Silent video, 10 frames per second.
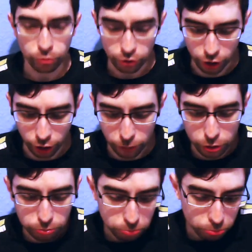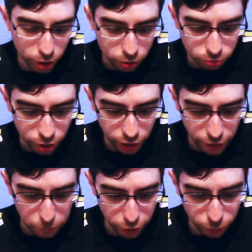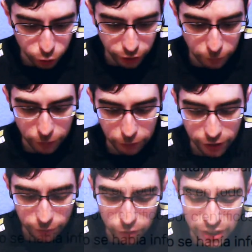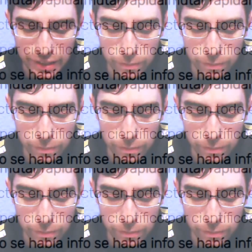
y ahora pues, bueno, dicen que podría mutar rápidamente y